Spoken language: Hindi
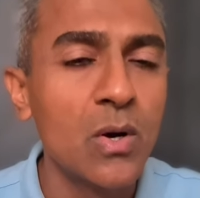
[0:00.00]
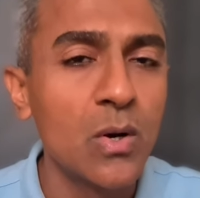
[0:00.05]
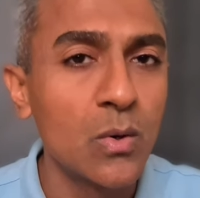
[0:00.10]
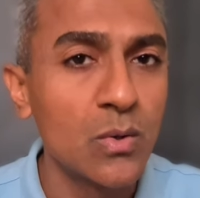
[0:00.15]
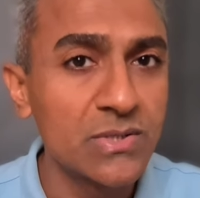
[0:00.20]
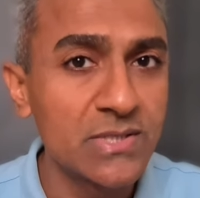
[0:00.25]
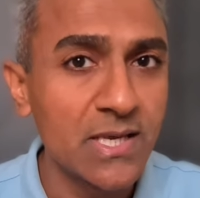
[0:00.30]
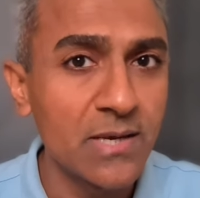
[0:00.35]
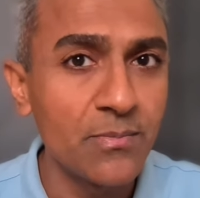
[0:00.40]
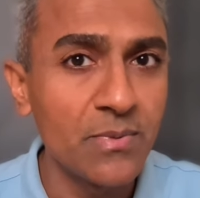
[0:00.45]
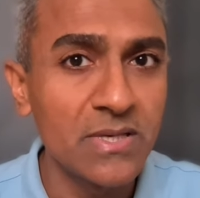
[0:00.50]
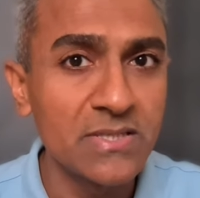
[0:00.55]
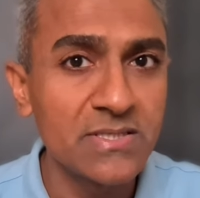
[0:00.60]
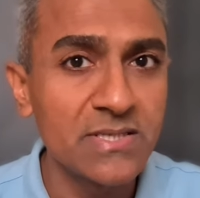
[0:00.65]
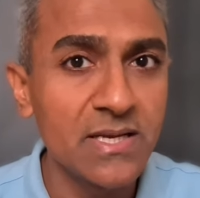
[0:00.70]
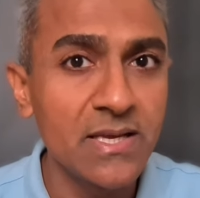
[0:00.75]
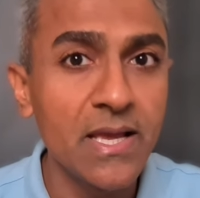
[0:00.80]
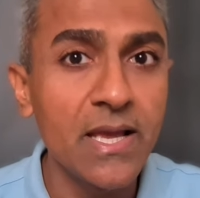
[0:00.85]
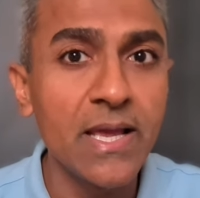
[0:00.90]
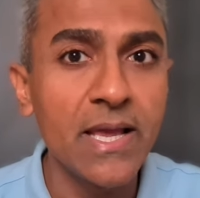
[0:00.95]
उसके बाद
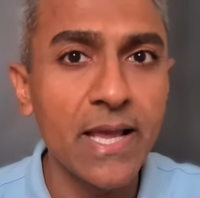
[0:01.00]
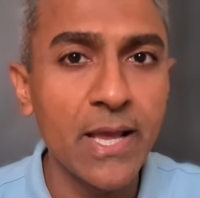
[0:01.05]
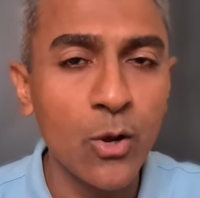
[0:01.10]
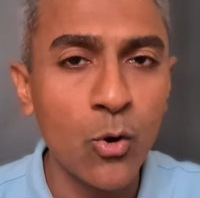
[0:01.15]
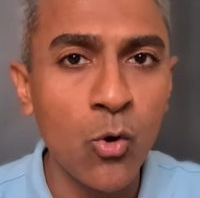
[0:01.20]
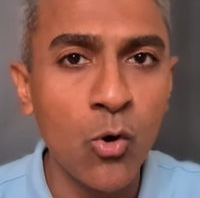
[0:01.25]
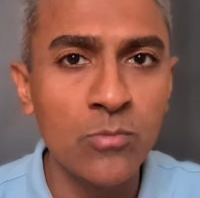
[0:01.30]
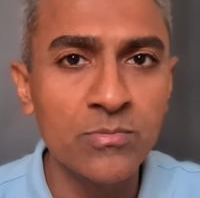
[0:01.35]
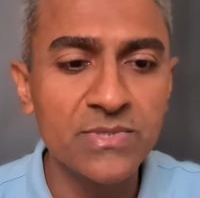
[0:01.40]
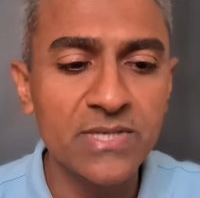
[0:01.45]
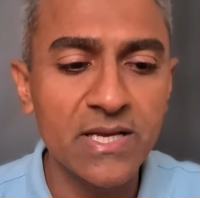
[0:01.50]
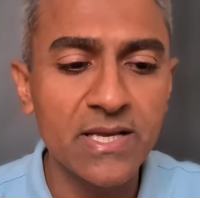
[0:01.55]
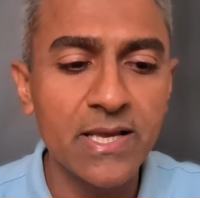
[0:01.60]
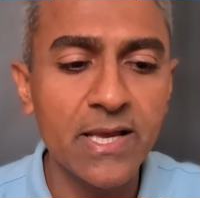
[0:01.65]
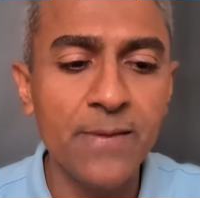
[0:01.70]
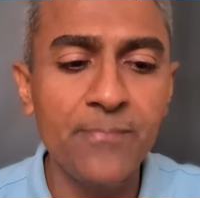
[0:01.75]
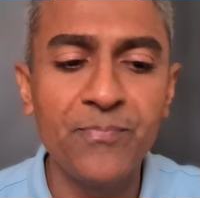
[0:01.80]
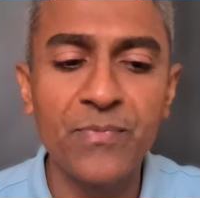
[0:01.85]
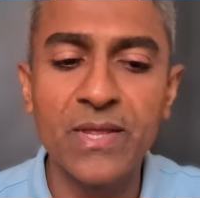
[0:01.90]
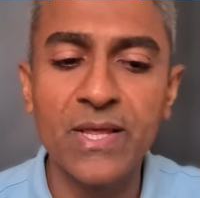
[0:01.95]
जाइए ईगोम
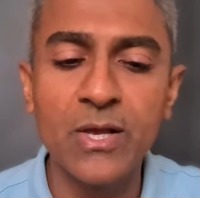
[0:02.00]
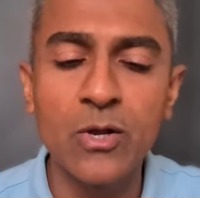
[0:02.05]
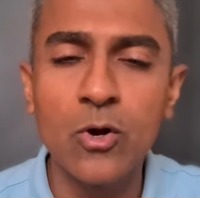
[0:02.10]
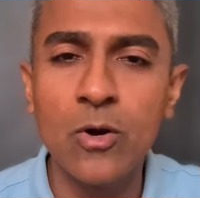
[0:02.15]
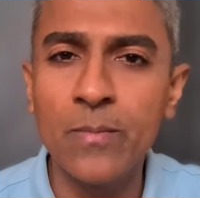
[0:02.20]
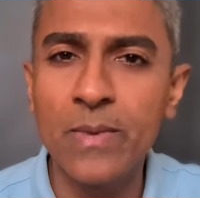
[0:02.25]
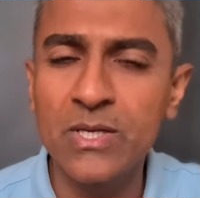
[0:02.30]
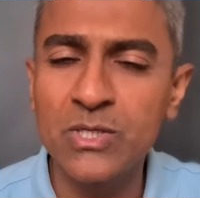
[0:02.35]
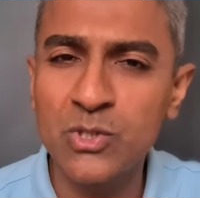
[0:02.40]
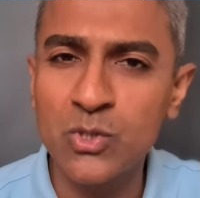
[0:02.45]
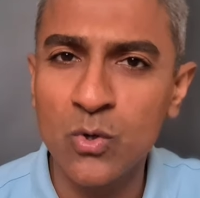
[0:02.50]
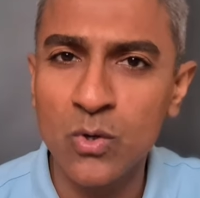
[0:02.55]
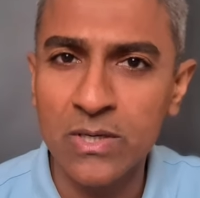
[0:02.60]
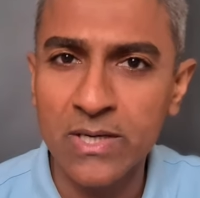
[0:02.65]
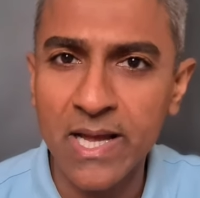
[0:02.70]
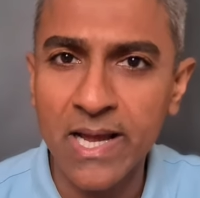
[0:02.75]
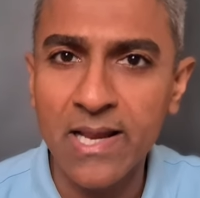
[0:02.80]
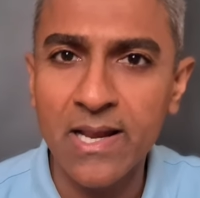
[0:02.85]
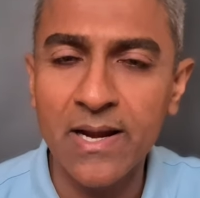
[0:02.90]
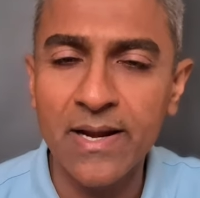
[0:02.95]
जाइए ईगोम एक छोटा
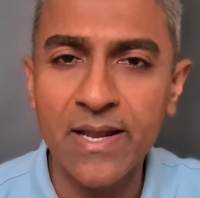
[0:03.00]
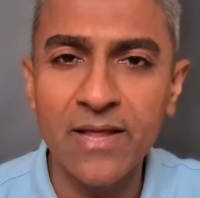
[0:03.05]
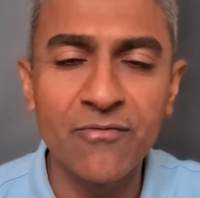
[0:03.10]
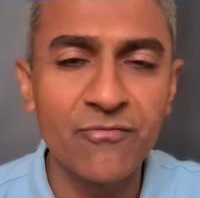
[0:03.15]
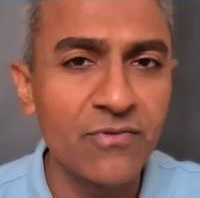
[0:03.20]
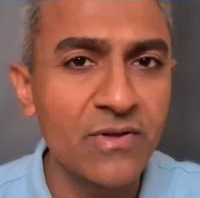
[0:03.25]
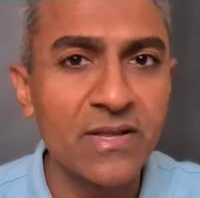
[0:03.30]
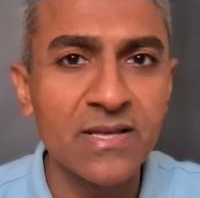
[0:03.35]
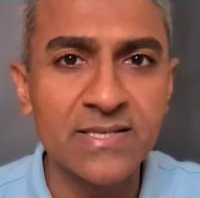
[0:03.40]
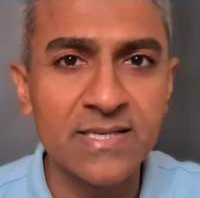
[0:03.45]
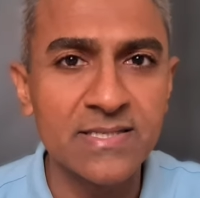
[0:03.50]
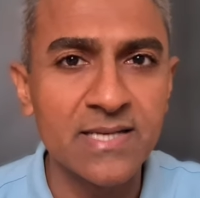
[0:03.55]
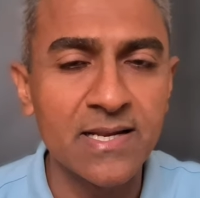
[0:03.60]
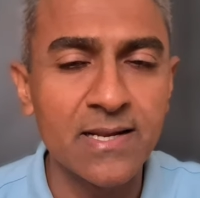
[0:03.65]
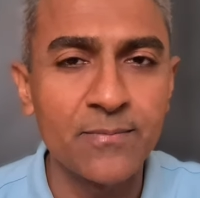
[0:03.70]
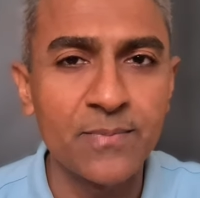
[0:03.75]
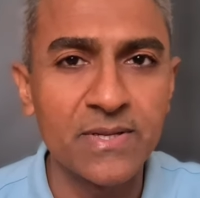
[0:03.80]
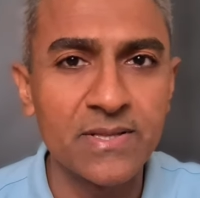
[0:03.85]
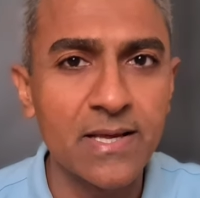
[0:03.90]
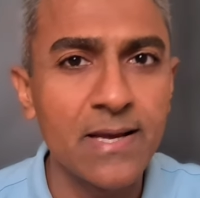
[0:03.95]
आइलैंड है फेरी से जाना
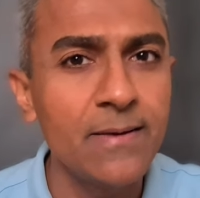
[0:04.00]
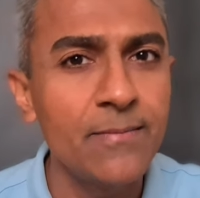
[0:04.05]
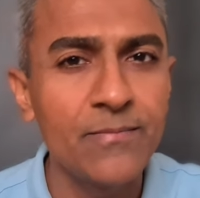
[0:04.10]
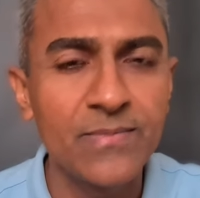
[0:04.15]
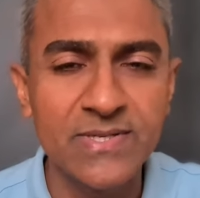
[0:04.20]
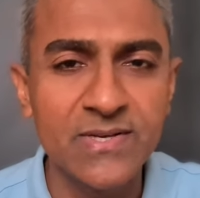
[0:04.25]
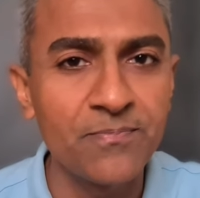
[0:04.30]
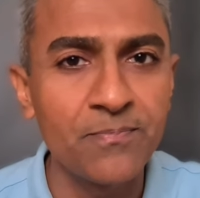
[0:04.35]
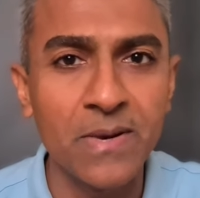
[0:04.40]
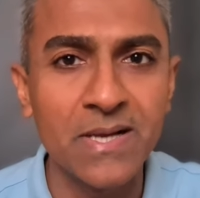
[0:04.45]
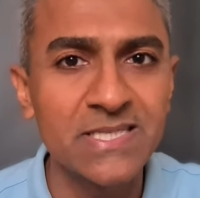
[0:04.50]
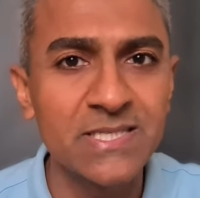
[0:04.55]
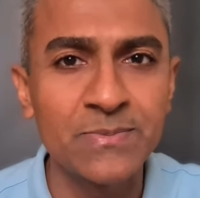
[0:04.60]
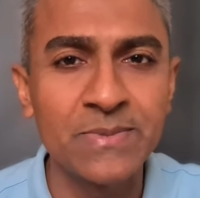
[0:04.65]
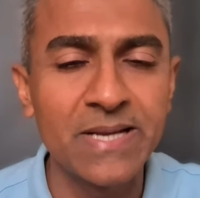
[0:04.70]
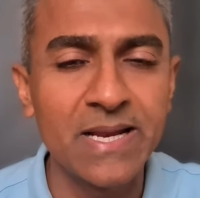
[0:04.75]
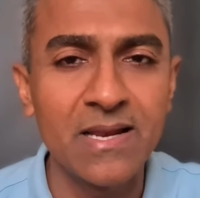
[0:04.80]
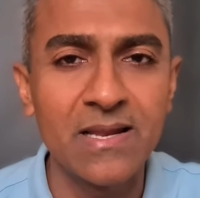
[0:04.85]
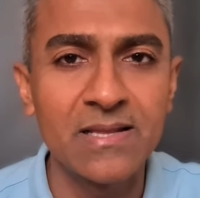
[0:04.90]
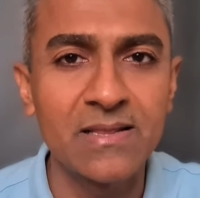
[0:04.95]
पड़ता है सिर्फ पाँच
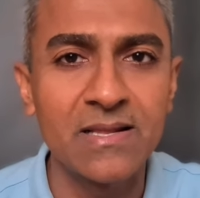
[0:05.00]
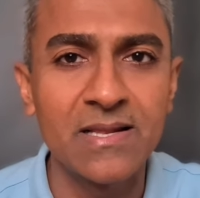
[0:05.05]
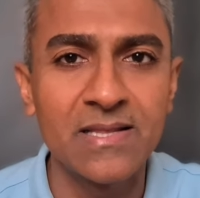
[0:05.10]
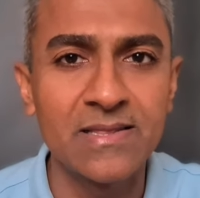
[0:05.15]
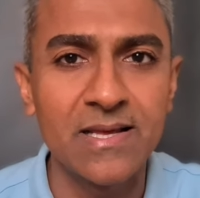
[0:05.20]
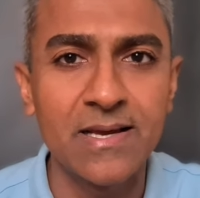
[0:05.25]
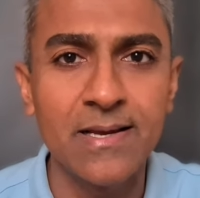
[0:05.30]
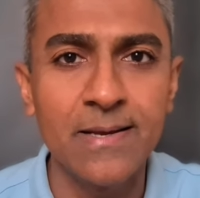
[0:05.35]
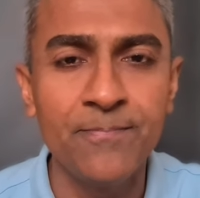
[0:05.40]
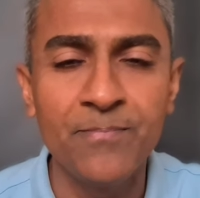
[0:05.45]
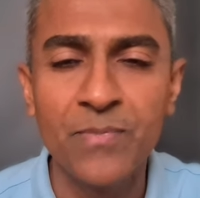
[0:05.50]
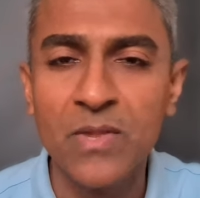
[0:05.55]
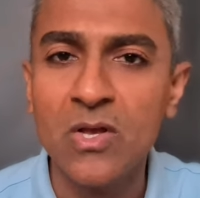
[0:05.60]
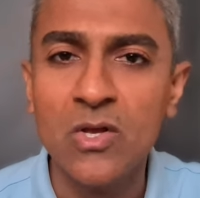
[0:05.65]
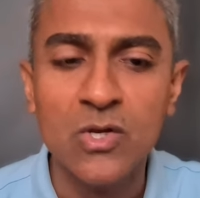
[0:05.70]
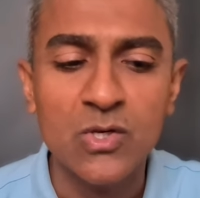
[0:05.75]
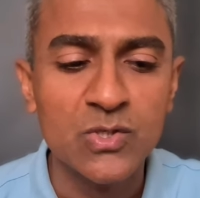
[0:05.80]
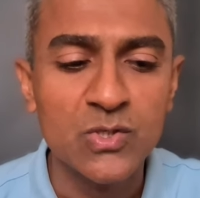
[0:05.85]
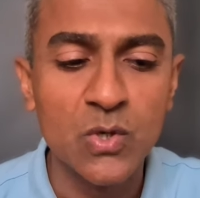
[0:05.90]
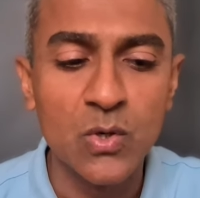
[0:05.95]
मिनट ले, लेता है
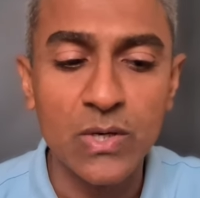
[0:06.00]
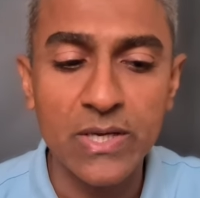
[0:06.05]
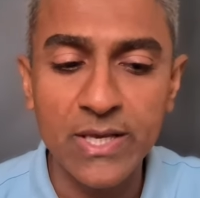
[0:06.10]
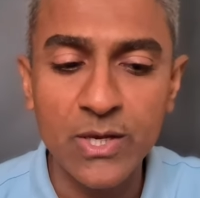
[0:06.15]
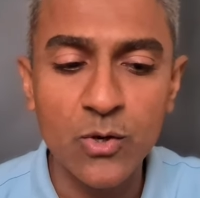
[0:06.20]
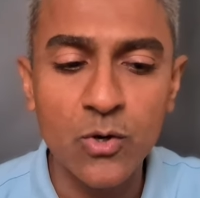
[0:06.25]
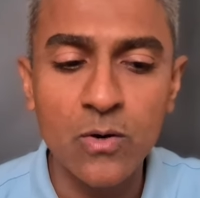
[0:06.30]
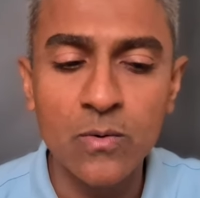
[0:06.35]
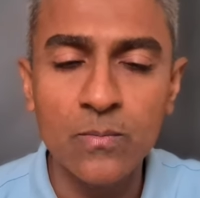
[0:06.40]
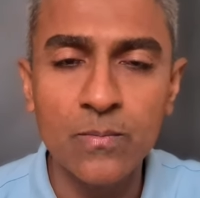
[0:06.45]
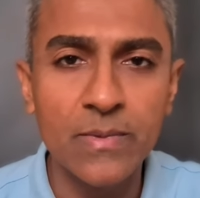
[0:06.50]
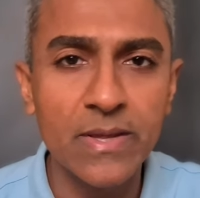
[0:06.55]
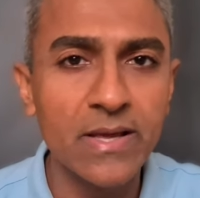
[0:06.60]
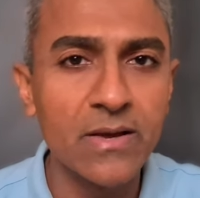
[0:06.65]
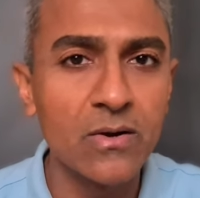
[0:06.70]
सो ईगोम